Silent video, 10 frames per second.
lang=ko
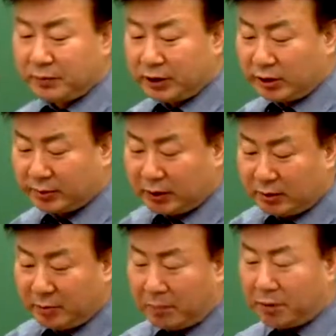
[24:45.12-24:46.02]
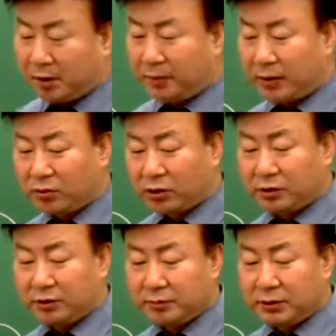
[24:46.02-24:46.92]
죄송합니다. 맘만 급해갖고
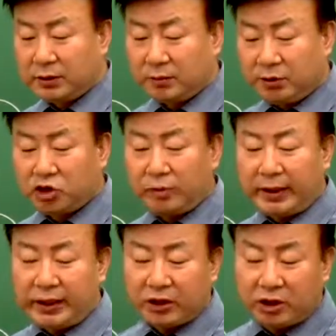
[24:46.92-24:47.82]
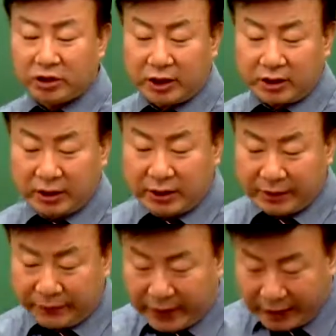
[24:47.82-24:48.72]
지금. 밑줄 몇 개 쳐줘야
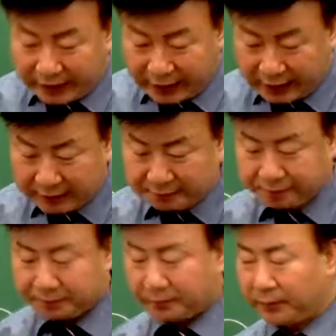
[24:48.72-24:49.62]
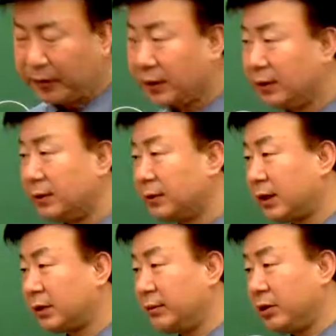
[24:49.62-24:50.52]
돼? 네 개.
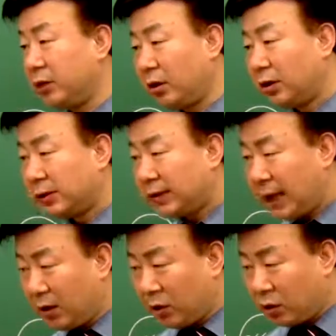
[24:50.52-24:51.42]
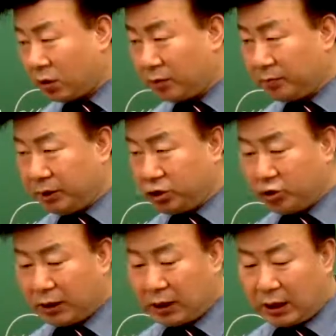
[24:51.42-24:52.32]
다시 한번요. 상속
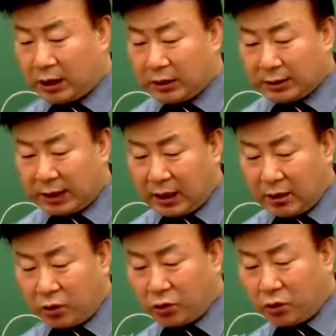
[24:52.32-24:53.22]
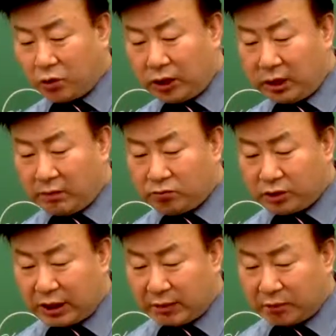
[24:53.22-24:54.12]
밑줄 하나. 상속의
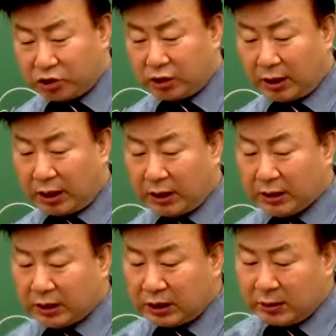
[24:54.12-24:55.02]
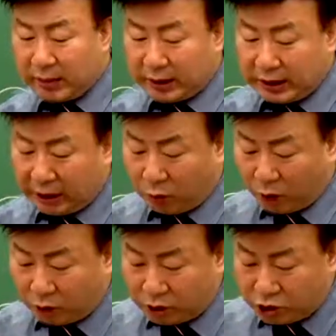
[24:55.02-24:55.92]
무상 밑줄 하나. 그 밖에
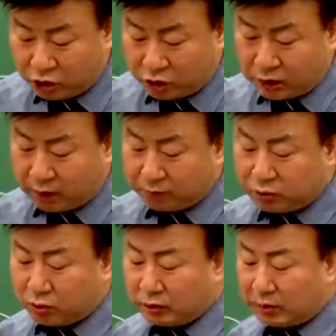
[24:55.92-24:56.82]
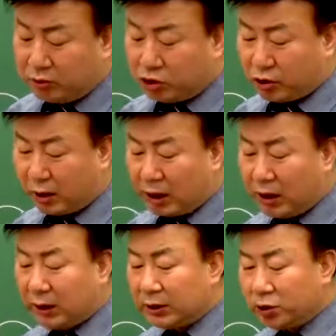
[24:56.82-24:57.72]
원효 취득한 부동산 밑줄
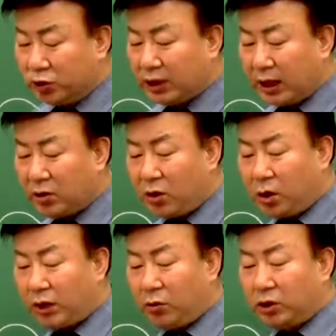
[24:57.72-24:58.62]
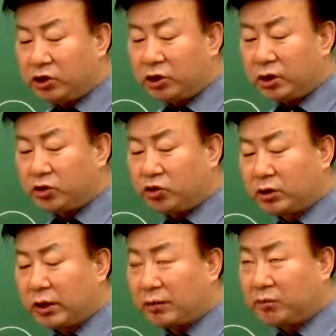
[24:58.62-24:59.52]
하나. 유상 거래 원유 취득한
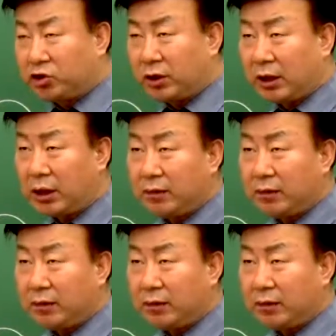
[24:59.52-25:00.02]
주택 밑줄 하나.